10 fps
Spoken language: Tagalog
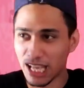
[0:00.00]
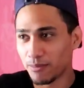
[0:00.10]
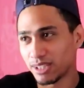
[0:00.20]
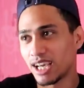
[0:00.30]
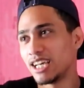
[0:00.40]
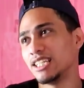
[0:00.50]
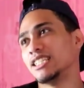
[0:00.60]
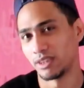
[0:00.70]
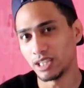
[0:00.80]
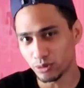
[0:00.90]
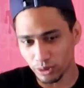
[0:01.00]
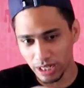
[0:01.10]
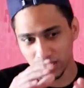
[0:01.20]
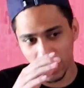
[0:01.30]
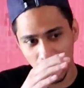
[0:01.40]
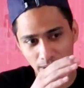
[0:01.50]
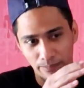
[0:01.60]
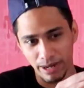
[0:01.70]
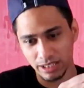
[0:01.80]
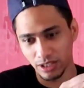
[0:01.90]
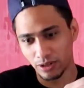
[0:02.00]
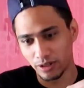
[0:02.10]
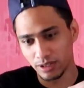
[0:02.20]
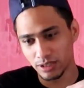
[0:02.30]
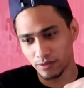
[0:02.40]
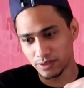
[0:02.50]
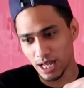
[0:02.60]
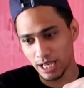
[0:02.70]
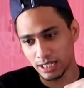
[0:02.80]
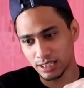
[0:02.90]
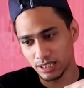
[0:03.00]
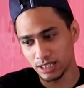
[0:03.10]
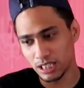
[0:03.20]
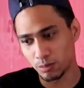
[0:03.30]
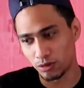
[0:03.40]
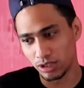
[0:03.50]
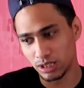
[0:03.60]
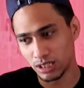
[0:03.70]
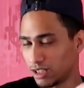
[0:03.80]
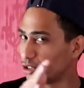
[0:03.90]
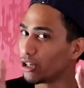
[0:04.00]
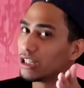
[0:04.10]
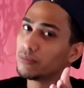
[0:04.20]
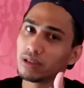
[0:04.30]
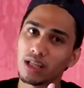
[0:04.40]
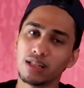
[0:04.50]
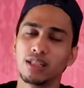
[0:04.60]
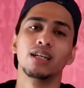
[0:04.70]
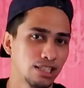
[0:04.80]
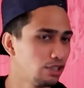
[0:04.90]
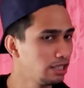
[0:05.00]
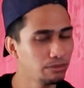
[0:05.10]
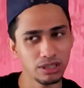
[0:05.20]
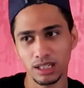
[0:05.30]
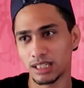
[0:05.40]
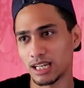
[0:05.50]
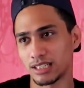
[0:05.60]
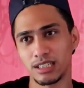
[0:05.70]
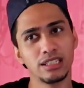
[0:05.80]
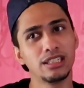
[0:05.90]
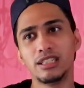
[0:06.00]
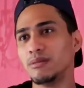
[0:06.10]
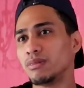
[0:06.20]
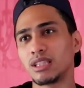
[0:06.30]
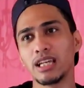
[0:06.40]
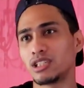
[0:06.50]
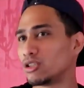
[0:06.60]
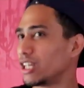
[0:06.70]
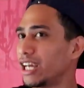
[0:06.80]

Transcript: Madaming daan. Dito guys sa Bachelor of Science in Esports, you're limited. You're limited guys. Limitation.